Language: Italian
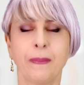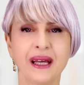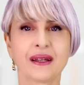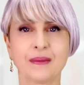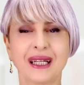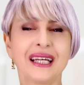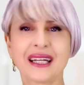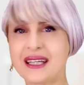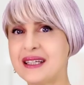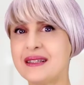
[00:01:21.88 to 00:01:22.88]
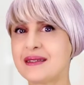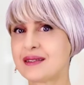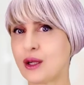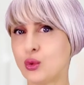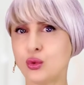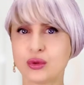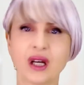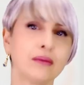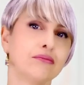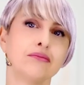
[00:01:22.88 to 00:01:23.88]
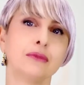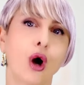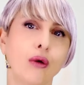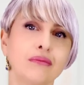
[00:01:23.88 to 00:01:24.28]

Per rimanere in salute no,